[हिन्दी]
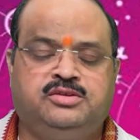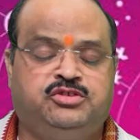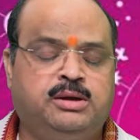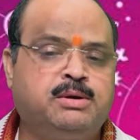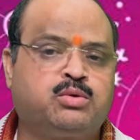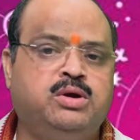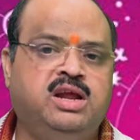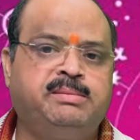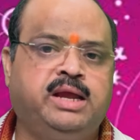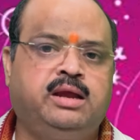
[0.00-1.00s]
जन्म
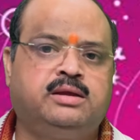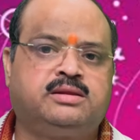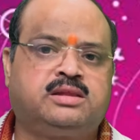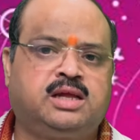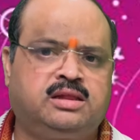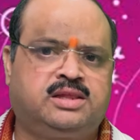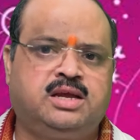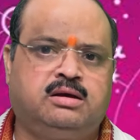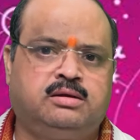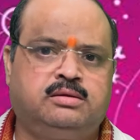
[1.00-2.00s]
कुंडली में
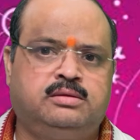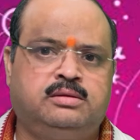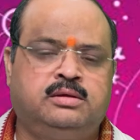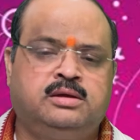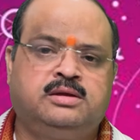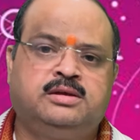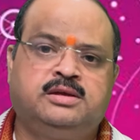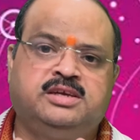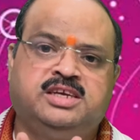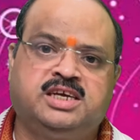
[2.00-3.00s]
तथ्य
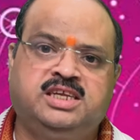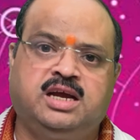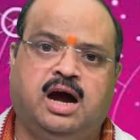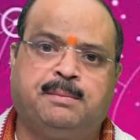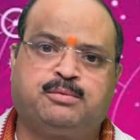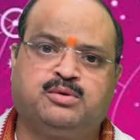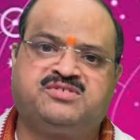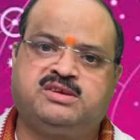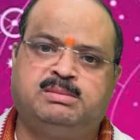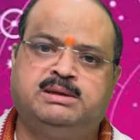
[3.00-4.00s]
यदि आपको
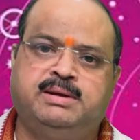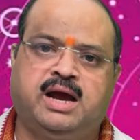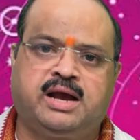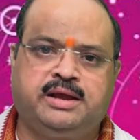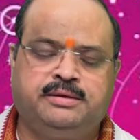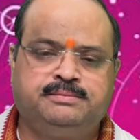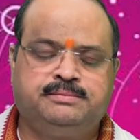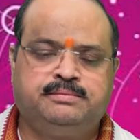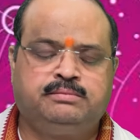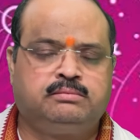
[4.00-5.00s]
समझ में आ गए
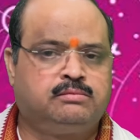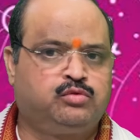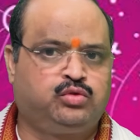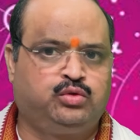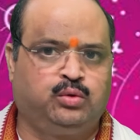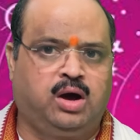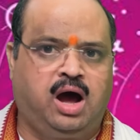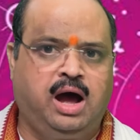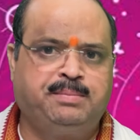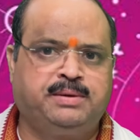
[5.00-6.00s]
तो
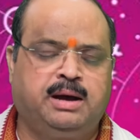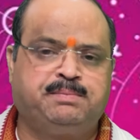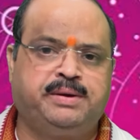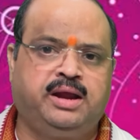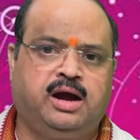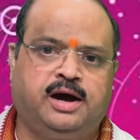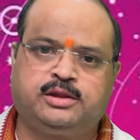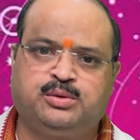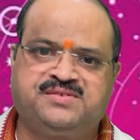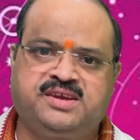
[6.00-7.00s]
आप अपने
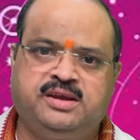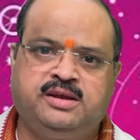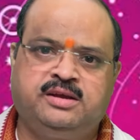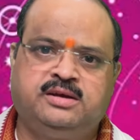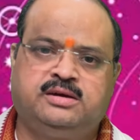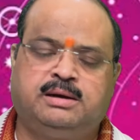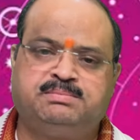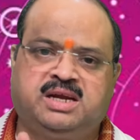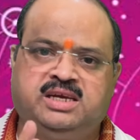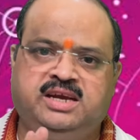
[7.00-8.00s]
हाथों से
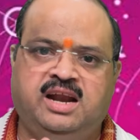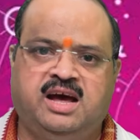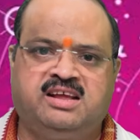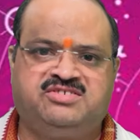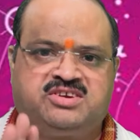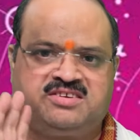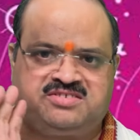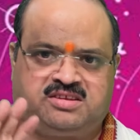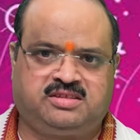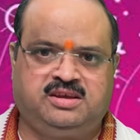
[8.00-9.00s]
अपना इलाज कर
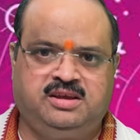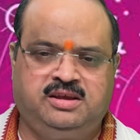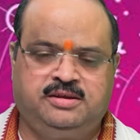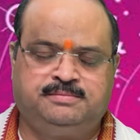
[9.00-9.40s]
सकते हैं